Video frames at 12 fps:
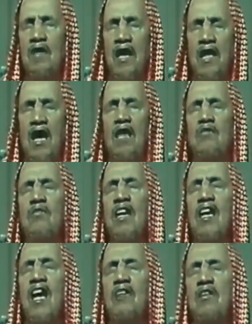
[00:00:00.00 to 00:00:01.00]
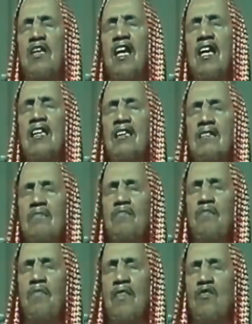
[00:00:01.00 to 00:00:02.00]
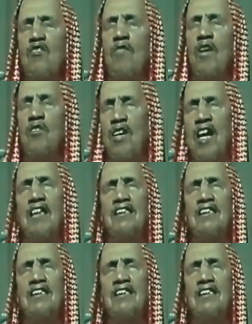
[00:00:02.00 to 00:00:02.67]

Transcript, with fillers: فقراءته قراءة له وما يروى